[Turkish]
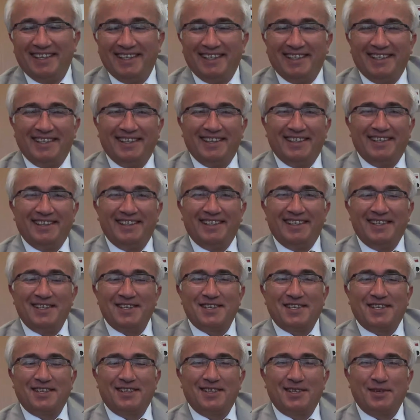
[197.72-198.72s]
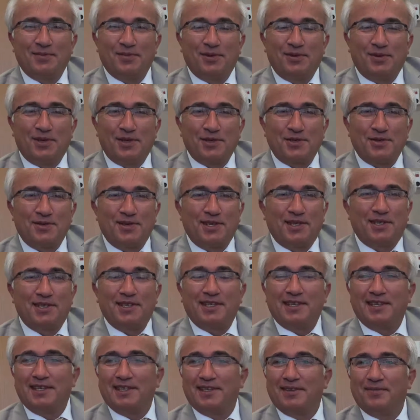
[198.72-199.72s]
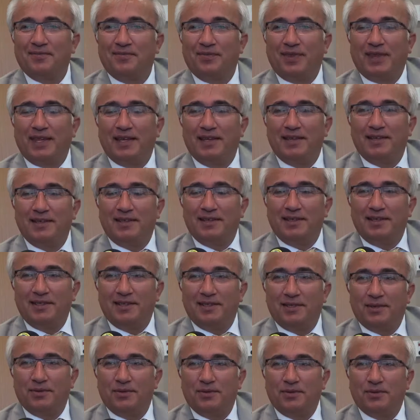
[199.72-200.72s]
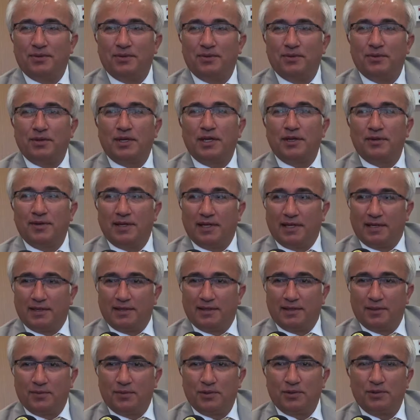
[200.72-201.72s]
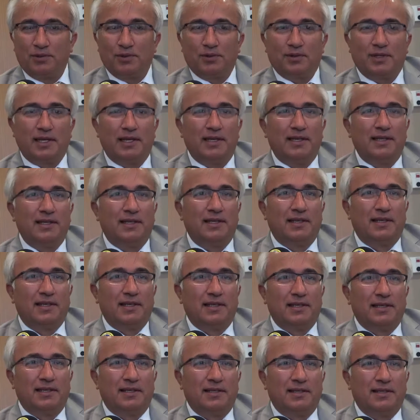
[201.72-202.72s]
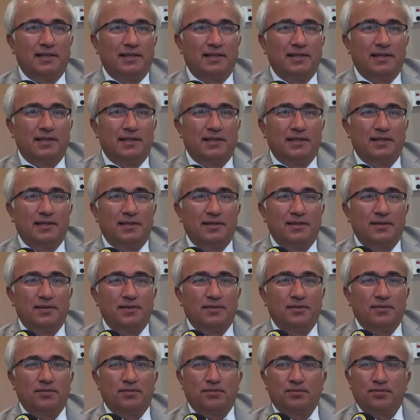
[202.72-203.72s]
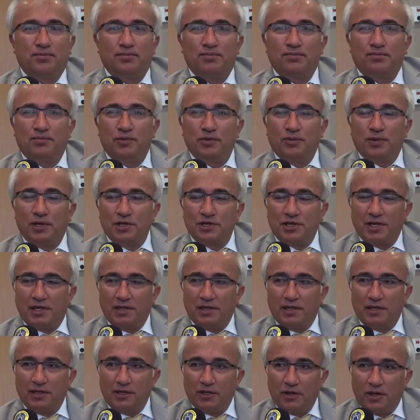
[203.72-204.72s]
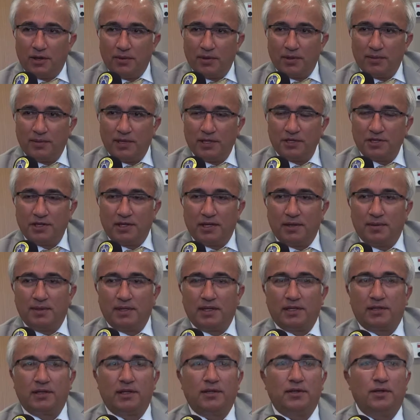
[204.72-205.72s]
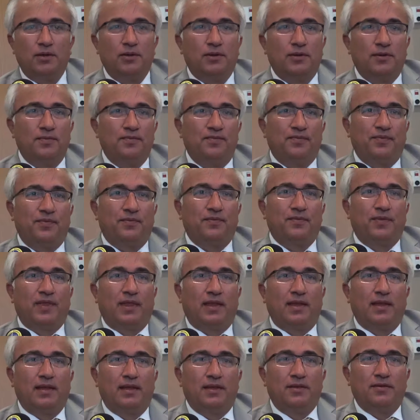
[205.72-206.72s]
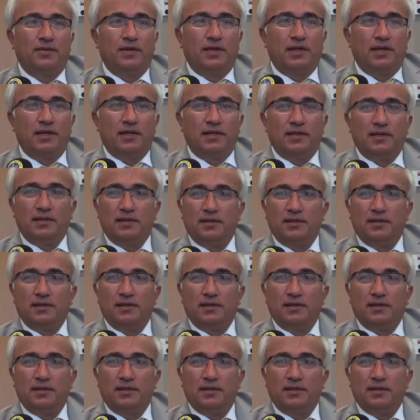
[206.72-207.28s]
E, inşallah bundan sonraki e, görev alanında Burdur'da e, bu başarıların devamını ben Cenab-ı Allah'tan diliyorum. Ve e,